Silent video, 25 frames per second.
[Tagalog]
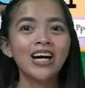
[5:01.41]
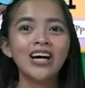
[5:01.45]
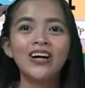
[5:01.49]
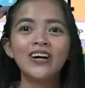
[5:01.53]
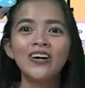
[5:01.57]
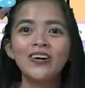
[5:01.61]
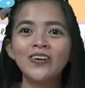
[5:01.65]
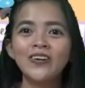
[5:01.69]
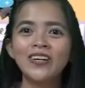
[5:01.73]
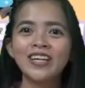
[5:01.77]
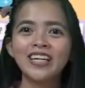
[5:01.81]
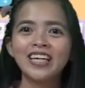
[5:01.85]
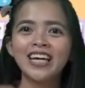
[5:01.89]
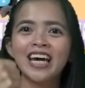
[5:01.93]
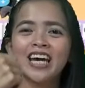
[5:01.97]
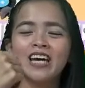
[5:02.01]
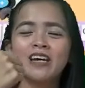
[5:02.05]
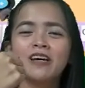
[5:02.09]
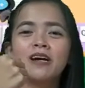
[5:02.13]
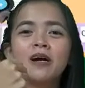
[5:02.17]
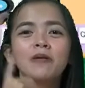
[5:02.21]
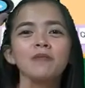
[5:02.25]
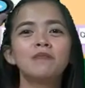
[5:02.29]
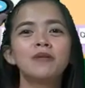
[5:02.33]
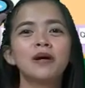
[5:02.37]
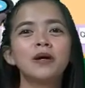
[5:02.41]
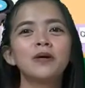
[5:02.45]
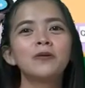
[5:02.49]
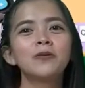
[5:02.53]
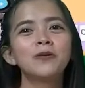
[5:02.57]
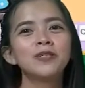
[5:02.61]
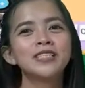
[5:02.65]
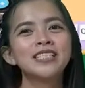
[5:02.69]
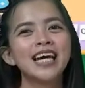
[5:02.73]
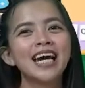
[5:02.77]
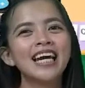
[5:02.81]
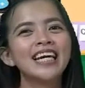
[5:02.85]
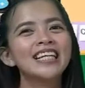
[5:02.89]
Okay,
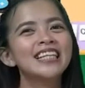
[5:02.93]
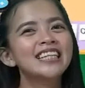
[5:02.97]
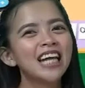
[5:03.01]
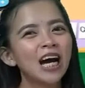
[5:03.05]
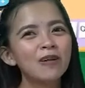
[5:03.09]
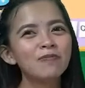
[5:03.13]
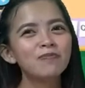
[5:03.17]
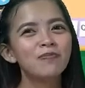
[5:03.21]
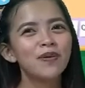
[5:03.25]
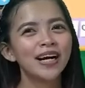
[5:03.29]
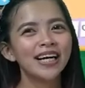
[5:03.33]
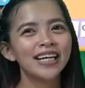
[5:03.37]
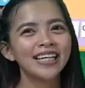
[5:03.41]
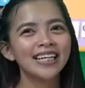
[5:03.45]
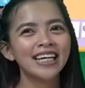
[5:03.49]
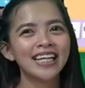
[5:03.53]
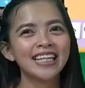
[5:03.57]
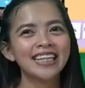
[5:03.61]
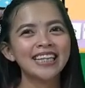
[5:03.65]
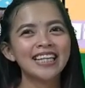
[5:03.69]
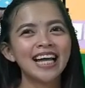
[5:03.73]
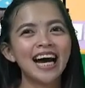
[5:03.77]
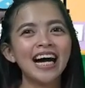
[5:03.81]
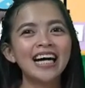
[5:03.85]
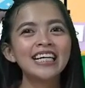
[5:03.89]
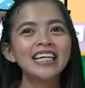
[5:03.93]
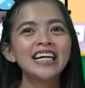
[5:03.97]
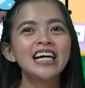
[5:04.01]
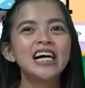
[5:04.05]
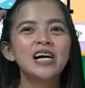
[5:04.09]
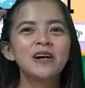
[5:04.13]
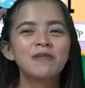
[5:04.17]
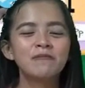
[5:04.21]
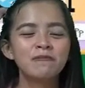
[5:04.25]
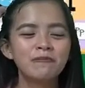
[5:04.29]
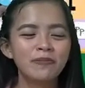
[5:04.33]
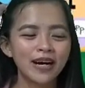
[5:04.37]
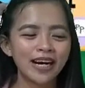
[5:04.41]
mahusay, napakagandang
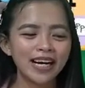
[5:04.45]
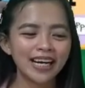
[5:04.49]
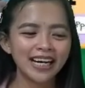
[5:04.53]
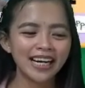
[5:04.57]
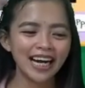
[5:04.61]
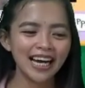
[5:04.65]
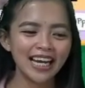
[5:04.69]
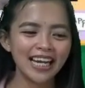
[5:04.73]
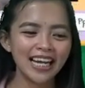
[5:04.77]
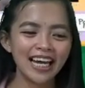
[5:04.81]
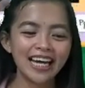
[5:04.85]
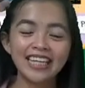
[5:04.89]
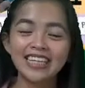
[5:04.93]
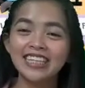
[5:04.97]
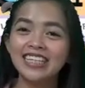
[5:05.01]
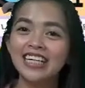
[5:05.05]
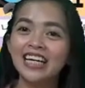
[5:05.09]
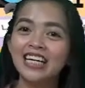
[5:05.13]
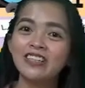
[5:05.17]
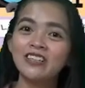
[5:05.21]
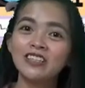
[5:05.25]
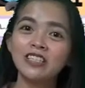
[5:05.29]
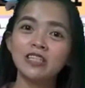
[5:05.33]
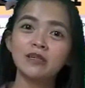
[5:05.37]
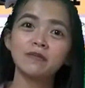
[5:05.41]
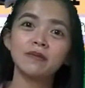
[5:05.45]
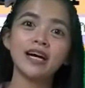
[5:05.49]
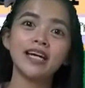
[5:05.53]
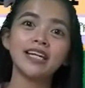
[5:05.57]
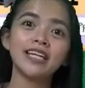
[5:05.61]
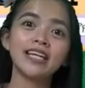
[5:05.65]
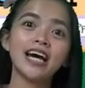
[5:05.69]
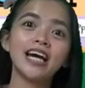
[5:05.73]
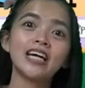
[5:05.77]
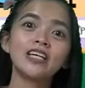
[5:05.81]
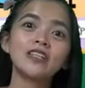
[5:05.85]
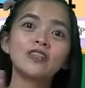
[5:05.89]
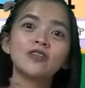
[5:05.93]
pangalan. Ngayon
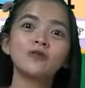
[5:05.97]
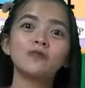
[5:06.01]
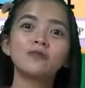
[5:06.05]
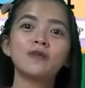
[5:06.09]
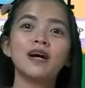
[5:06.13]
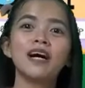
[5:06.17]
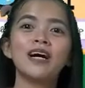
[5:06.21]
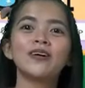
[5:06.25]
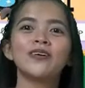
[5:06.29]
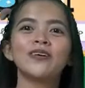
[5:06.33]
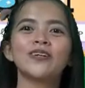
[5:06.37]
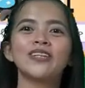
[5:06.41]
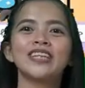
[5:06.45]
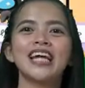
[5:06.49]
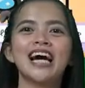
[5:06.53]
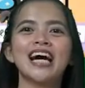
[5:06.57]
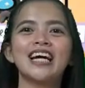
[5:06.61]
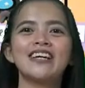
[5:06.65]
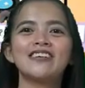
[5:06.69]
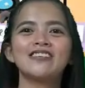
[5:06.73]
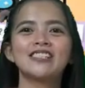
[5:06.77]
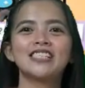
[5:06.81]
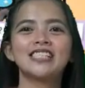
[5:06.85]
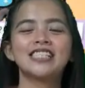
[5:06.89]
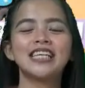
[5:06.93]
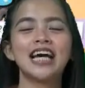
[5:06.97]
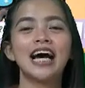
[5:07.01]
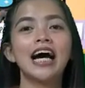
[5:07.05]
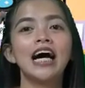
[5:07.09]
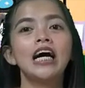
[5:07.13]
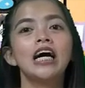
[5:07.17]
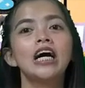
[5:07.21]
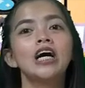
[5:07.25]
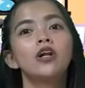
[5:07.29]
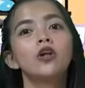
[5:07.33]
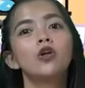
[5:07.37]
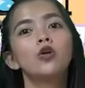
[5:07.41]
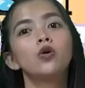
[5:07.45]
naman ay dumako tayo sa
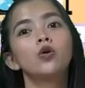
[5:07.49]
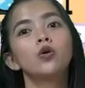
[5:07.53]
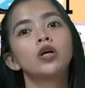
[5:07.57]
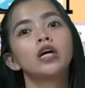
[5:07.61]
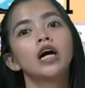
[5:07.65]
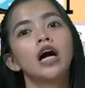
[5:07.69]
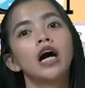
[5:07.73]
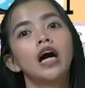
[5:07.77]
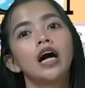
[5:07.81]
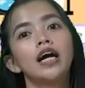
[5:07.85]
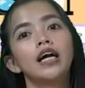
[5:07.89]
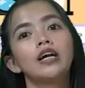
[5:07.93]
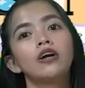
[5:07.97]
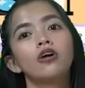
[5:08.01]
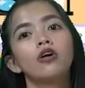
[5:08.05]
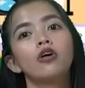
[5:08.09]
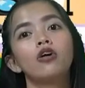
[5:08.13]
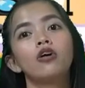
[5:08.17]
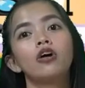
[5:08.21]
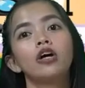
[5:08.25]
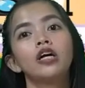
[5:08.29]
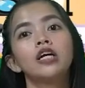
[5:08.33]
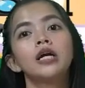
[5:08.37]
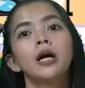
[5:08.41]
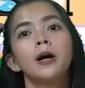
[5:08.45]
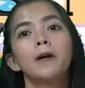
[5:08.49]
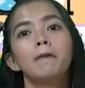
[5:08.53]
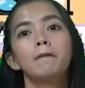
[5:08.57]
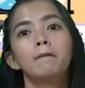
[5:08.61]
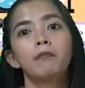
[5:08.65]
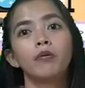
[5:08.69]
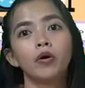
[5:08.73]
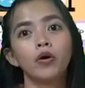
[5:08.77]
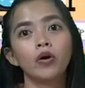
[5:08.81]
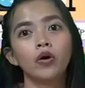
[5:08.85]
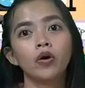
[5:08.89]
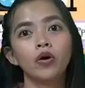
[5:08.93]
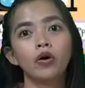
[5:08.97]
lugar or
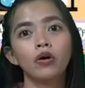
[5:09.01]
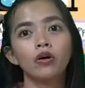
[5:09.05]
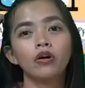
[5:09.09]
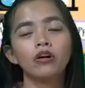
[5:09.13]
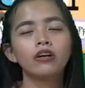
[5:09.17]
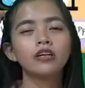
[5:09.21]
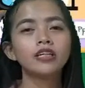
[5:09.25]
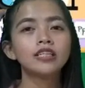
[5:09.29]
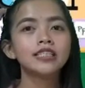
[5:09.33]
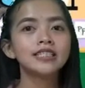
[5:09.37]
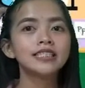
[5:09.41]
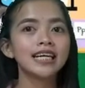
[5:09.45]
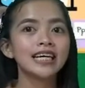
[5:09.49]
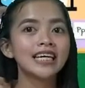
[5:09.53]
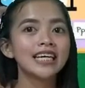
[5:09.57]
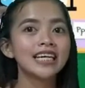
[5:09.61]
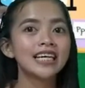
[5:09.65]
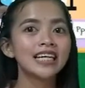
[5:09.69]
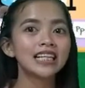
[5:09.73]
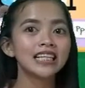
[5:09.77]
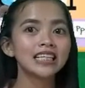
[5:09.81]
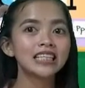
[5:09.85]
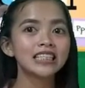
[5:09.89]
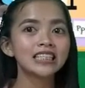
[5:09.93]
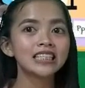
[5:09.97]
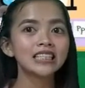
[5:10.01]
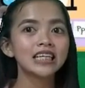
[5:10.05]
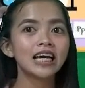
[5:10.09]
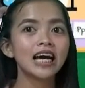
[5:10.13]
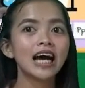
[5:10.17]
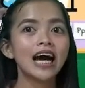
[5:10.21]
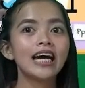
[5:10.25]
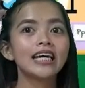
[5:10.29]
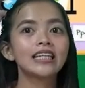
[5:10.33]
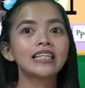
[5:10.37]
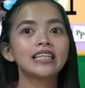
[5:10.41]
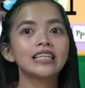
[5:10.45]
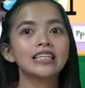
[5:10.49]
pook or sa English
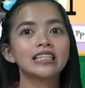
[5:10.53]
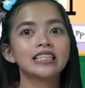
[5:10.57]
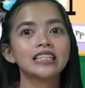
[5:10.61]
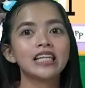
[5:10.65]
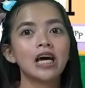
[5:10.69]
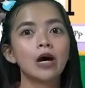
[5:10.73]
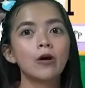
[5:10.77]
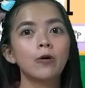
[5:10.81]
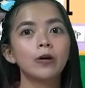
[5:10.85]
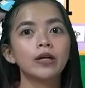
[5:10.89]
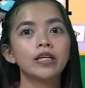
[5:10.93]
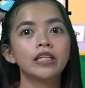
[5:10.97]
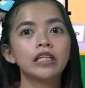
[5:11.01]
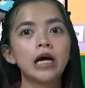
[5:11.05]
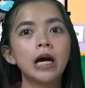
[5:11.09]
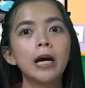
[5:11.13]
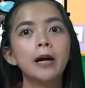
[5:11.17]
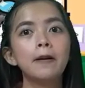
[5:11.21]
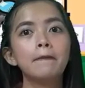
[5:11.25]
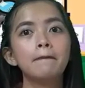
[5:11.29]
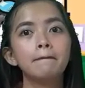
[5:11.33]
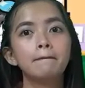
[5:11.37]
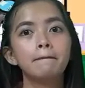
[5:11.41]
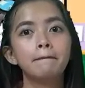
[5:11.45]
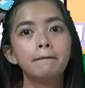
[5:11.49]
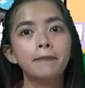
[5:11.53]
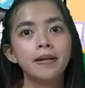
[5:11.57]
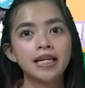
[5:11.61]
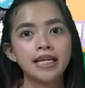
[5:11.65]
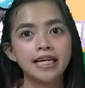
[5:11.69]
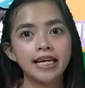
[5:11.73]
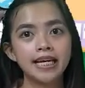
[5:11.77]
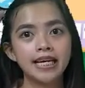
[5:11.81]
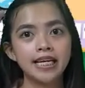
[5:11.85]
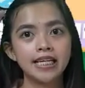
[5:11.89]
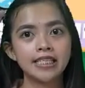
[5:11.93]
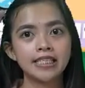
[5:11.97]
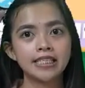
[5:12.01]
ay tinatawag na
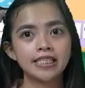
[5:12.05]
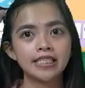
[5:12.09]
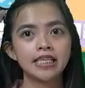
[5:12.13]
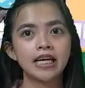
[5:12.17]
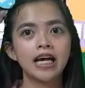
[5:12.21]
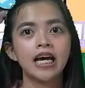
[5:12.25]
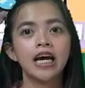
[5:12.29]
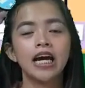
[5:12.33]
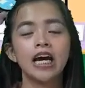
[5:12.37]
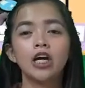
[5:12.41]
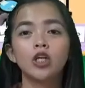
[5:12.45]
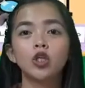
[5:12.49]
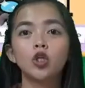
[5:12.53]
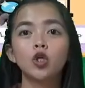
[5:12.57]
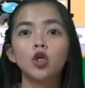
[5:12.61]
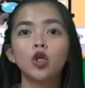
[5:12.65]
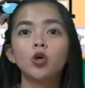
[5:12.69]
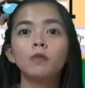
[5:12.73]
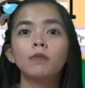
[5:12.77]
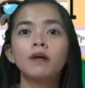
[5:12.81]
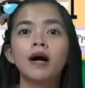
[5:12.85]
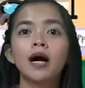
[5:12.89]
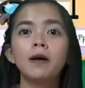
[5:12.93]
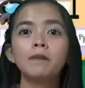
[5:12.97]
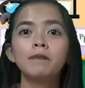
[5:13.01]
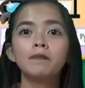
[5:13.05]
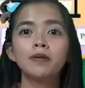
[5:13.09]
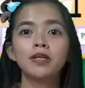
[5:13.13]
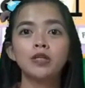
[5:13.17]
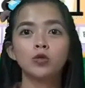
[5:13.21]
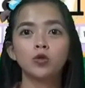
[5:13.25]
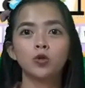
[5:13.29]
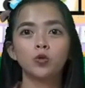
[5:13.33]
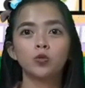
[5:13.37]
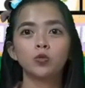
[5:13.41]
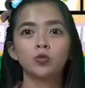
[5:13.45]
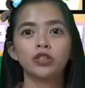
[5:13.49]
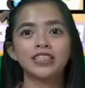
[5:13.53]
place. Ito yung mga
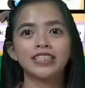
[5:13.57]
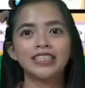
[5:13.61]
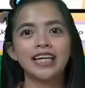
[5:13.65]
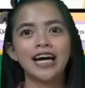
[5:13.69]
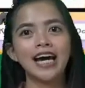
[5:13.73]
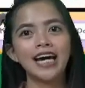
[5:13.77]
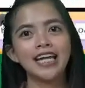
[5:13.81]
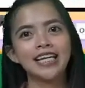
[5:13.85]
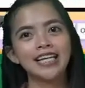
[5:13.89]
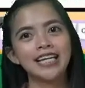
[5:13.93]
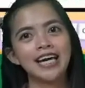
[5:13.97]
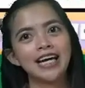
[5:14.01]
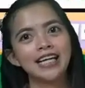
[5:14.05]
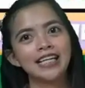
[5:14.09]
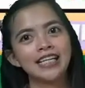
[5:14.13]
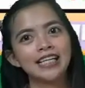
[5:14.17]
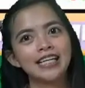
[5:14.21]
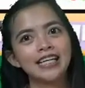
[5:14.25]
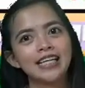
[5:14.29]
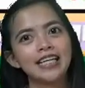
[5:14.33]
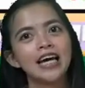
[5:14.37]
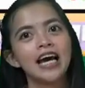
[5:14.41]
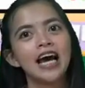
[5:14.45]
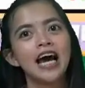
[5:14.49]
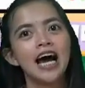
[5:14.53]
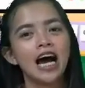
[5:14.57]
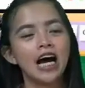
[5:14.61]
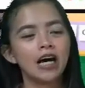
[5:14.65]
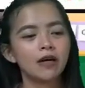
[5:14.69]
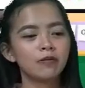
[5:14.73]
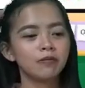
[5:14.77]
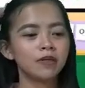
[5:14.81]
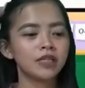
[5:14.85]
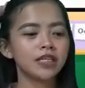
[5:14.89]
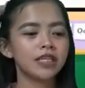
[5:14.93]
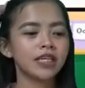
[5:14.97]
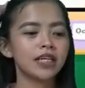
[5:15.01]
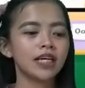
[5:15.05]
pinupuntahan natin.
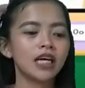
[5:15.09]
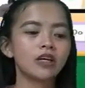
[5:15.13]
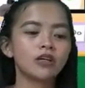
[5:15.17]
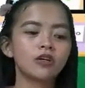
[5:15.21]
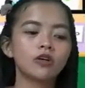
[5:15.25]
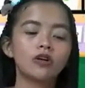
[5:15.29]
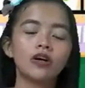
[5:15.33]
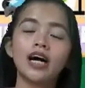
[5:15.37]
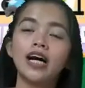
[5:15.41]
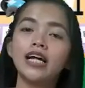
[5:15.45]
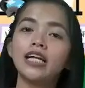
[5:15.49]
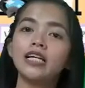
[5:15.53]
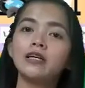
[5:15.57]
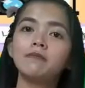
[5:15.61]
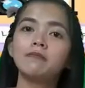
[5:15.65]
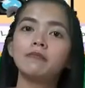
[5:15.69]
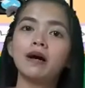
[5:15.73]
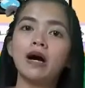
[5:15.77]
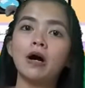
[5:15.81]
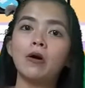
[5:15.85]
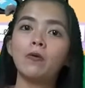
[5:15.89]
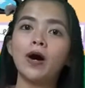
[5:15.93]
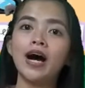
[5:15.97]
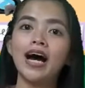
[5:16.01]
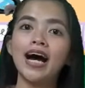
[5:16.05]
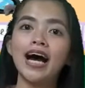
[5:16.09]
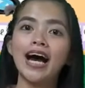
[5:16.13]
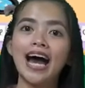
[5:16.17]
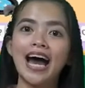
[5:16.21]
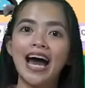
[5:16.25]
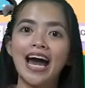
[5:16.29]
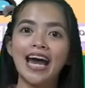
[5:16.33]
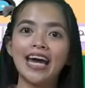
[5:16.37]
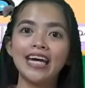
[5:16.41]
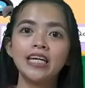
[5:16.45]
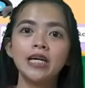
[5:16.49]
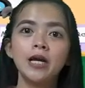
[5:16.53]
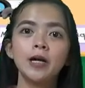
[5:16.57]
Ang binigay kong halimbawa
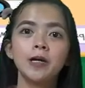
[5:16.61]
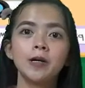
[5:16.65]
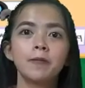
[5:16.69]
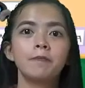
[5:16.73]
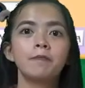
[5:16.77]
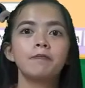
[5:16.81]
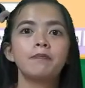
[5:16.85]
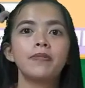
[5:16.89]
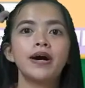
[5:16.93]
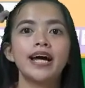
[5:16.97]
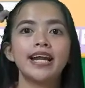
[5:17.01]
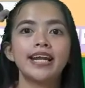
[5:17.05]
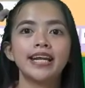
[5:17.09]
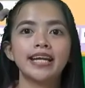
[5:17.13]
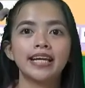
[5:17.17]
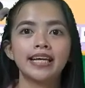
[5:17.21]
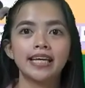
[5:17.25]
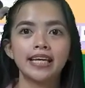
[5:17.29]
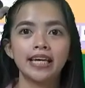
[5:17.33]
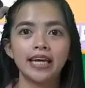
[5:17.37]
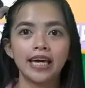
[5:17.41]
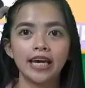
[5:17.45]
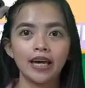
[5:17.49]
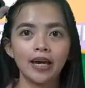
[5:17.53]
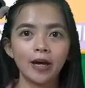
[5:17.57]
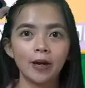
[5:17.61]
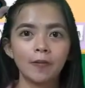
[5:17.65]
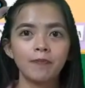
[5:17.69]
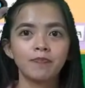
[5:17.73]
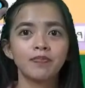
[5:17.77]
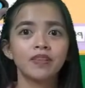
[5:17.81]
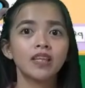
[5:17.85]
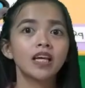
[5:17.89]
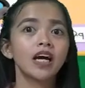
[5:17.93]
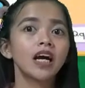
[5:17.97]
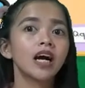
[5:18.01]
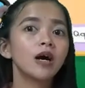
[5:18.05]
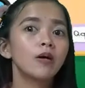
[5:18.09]
ay parke.
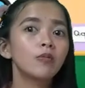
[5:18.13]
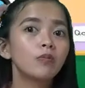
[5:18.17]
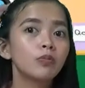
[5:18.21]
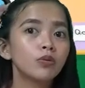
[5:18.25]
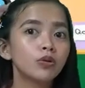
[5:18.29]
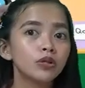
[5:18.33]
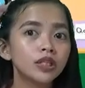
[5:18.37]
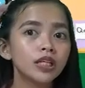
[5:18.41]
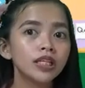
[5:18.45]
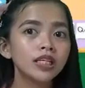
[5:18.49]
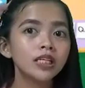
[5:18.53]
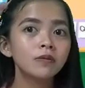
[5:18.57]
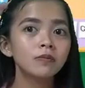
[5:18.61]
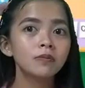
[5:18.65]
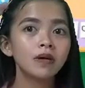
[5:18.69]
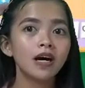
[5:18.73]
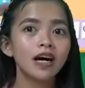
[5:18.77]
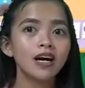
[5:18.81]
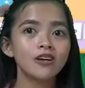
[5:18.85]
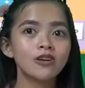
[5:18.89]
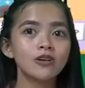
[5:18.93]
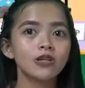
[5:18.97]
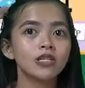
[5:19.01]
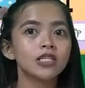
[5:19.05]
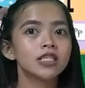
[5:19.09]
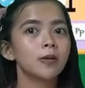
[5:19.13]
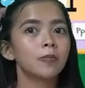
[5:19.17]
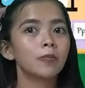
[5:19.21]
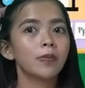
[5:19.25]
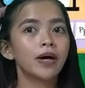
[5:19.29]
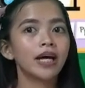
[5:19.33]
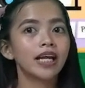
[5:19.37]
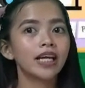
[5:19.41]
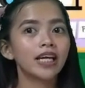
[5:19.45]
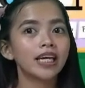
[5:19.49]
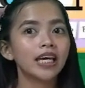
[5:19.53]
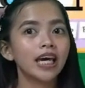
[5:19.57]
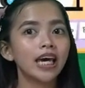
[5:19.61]
Nakapunta na ba kayo sa
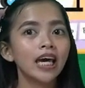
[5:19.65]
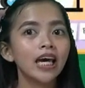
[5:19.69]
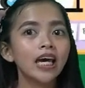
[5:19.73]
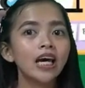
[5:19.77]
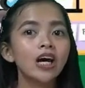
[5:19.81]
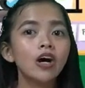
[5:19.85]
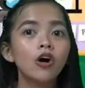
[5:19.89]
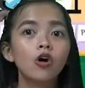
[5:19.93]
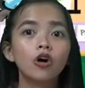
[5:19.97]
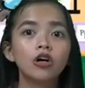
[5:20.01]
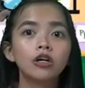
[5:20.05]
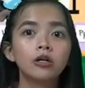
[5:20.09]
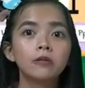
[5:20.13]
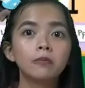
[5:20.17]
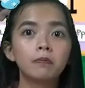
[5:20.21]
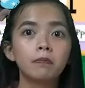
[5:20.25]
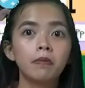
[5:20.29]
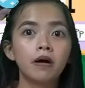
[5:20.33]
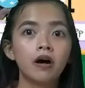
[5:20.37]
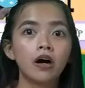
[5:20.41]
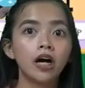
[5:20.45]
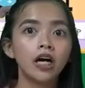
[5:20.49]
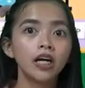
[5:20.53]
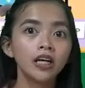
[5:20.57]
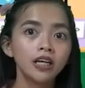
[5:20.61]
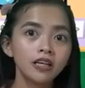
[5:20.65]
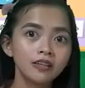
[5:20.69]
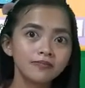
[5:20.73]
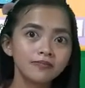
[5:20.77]
parke or park?